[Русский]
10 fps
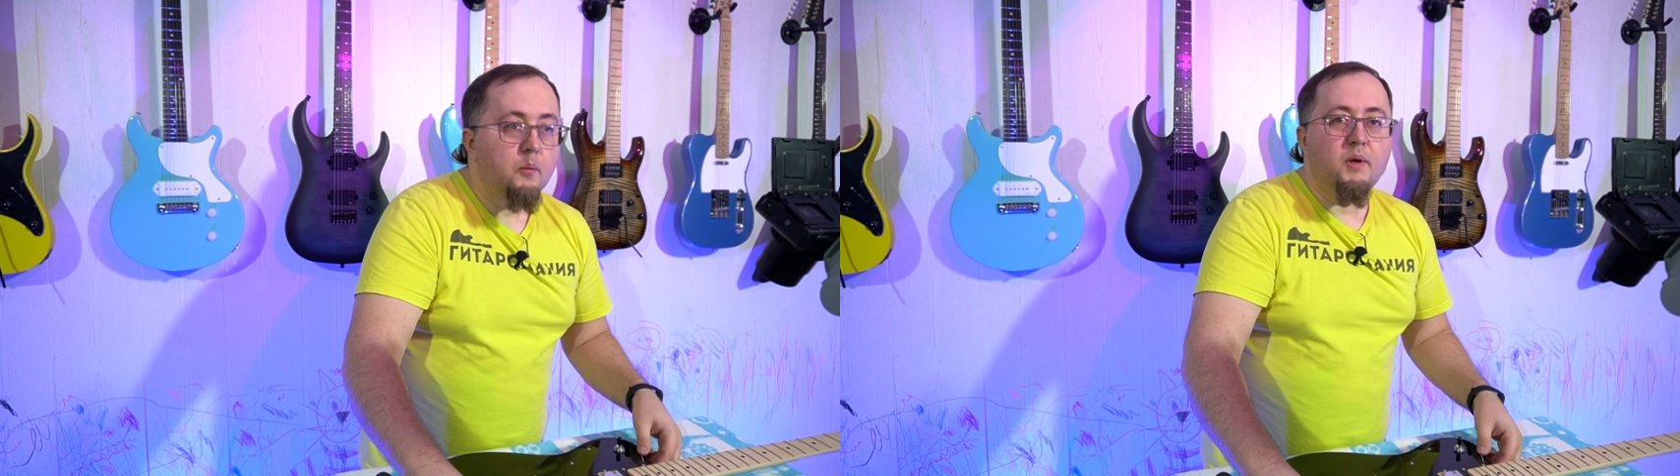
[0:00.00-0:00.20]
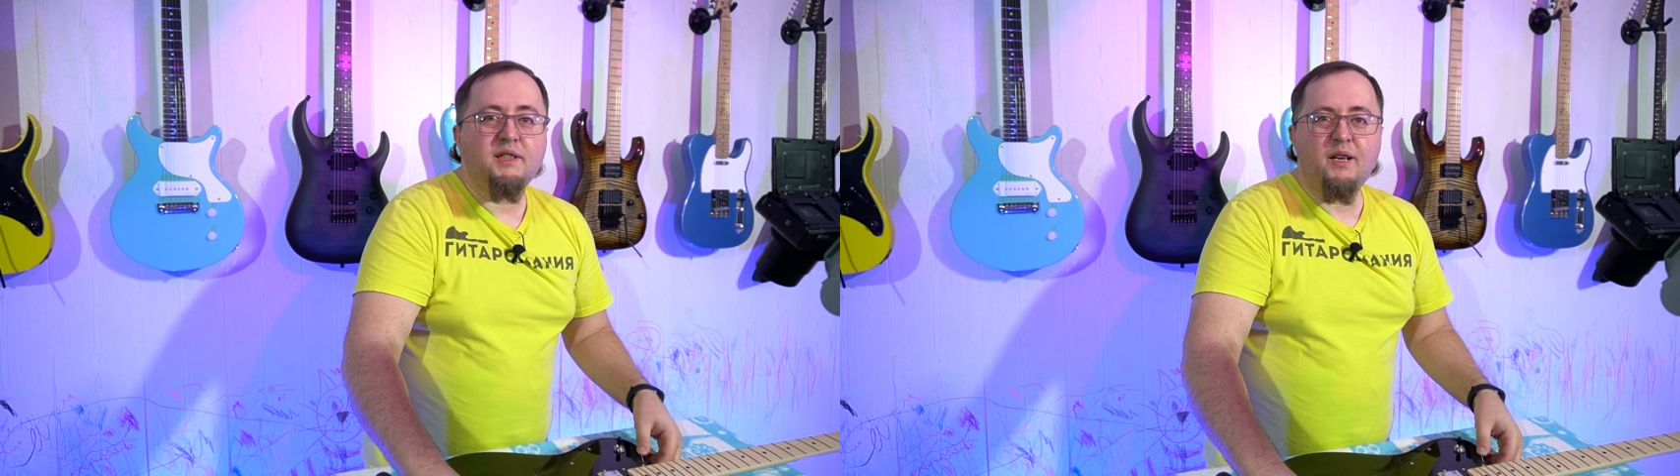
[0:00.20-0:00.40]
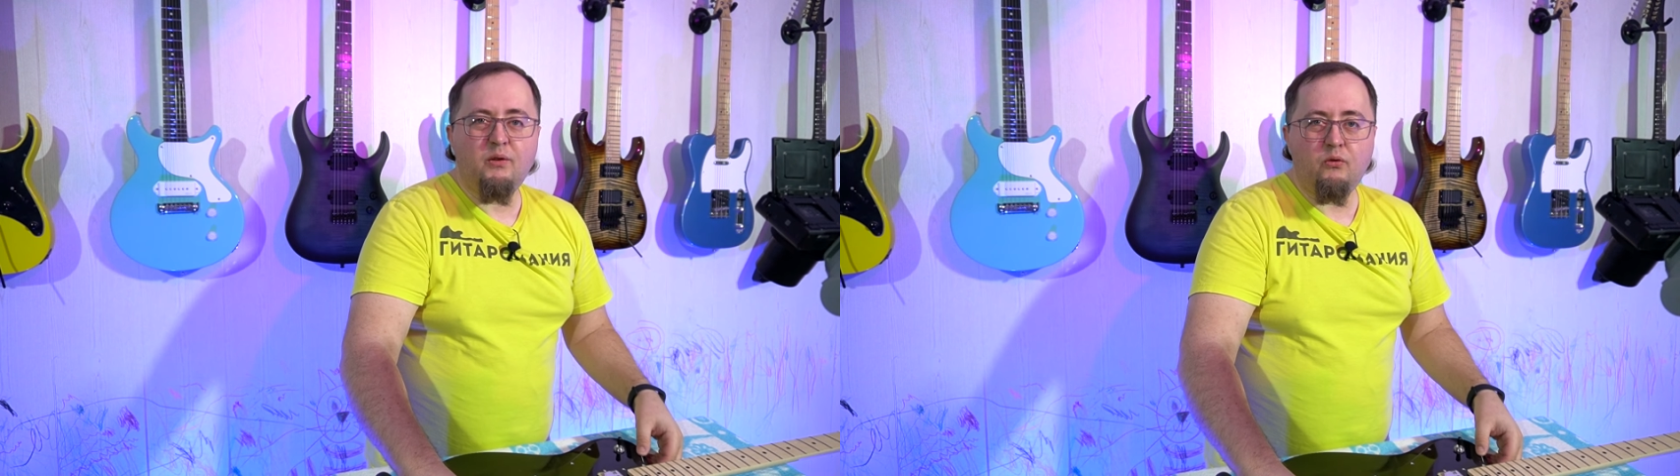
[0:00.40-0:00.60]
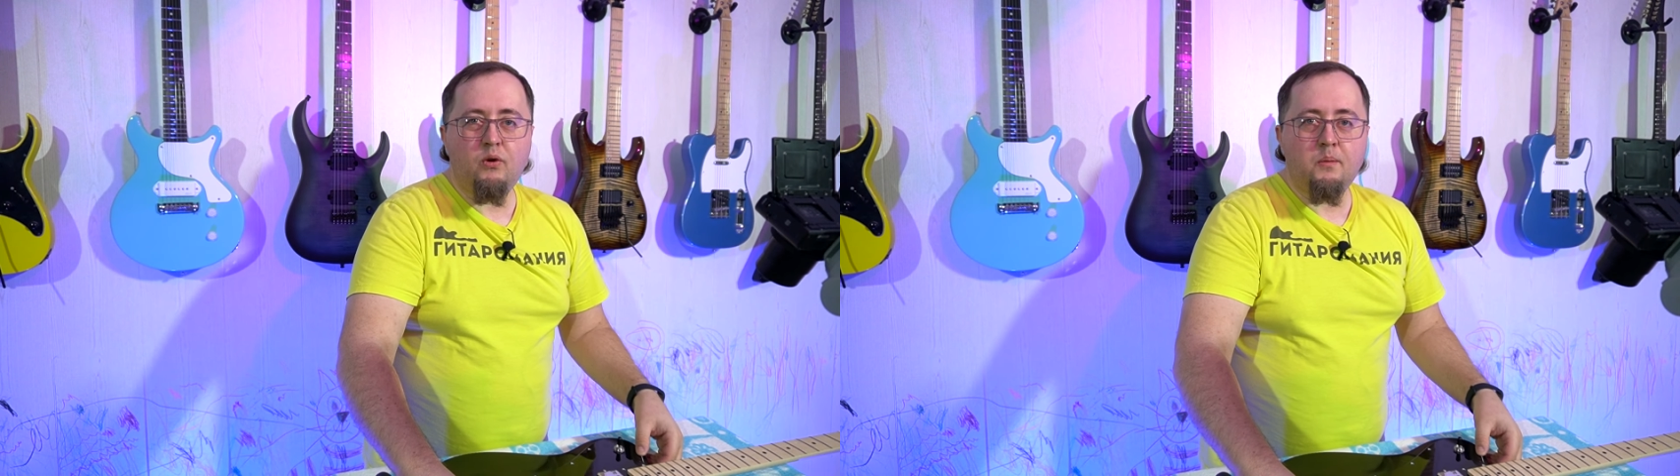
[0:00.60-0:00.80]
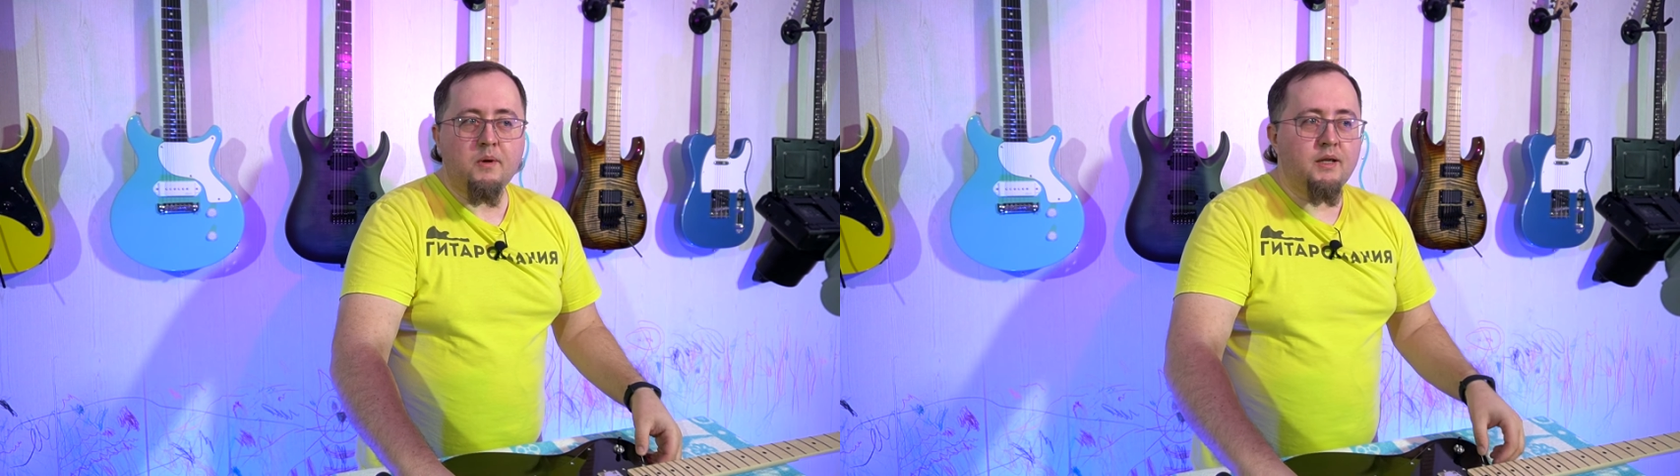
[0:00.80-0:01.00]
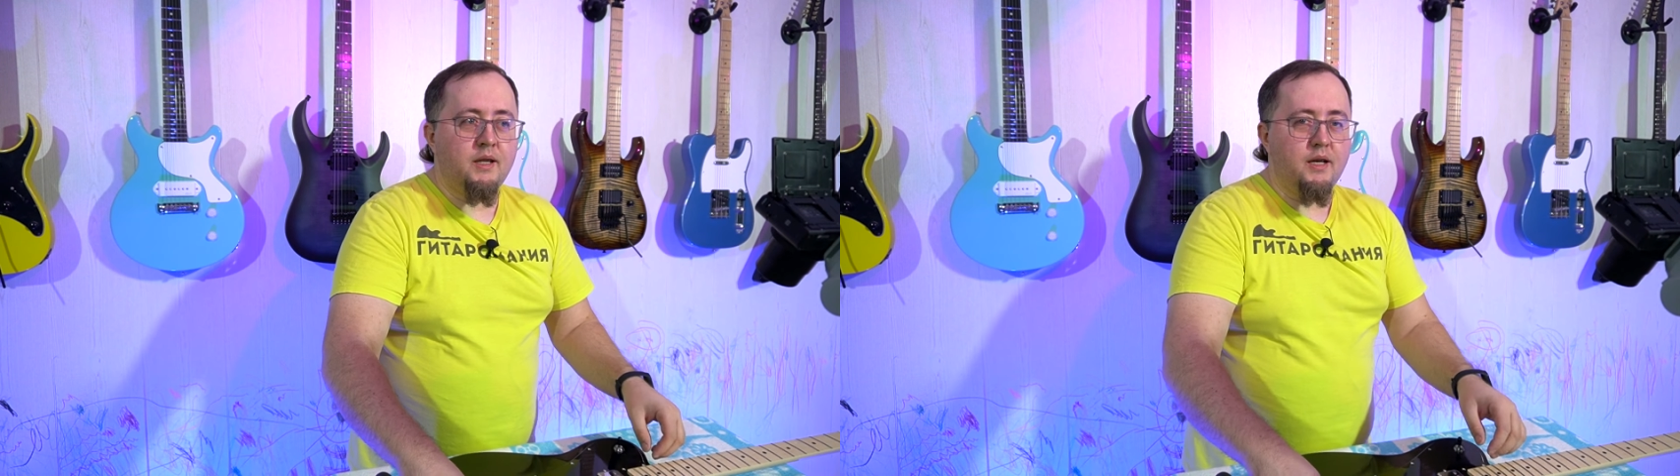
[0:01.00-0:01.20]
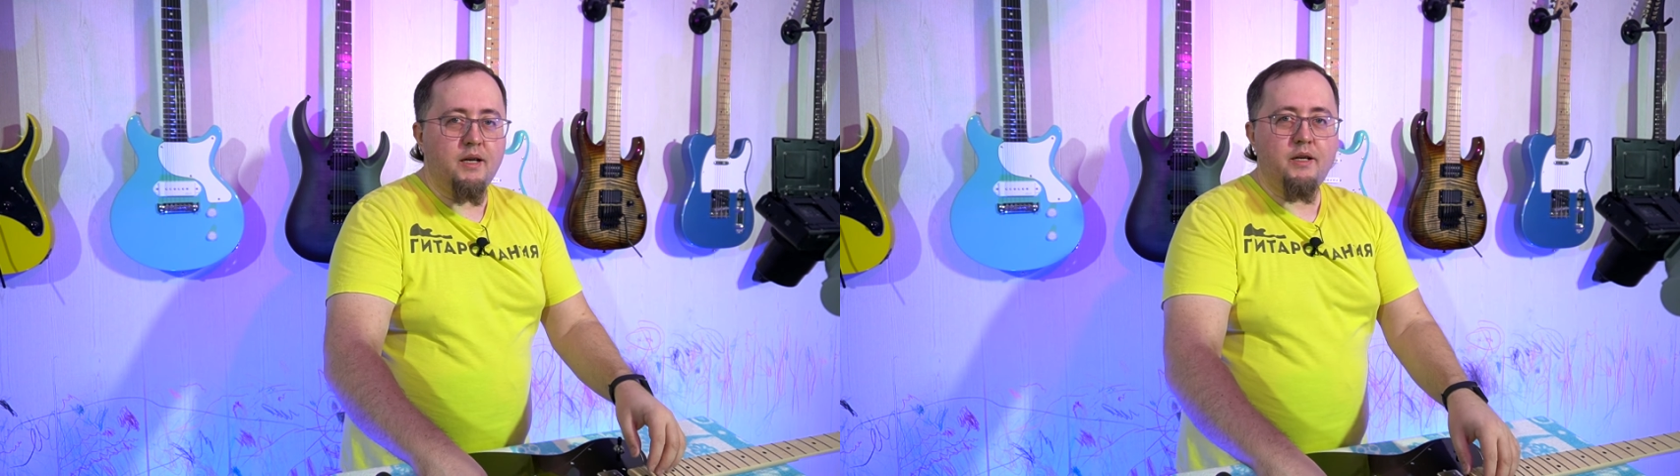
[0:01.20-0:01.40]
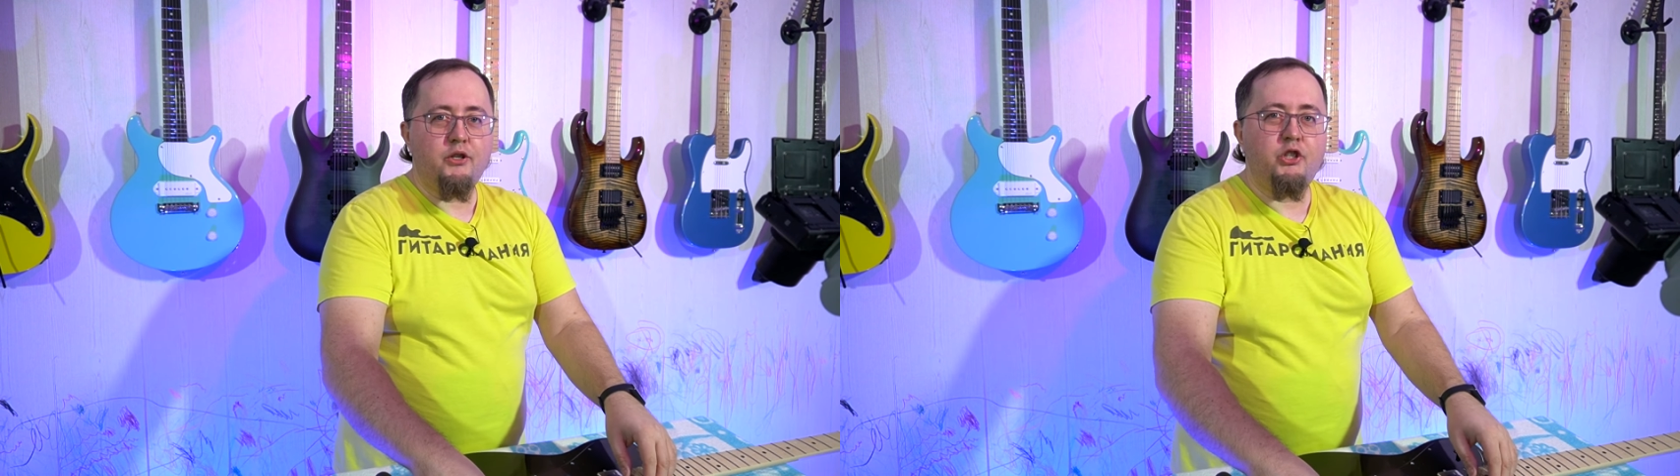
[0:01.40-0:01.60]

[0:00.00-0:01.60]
Поставлю его обратно,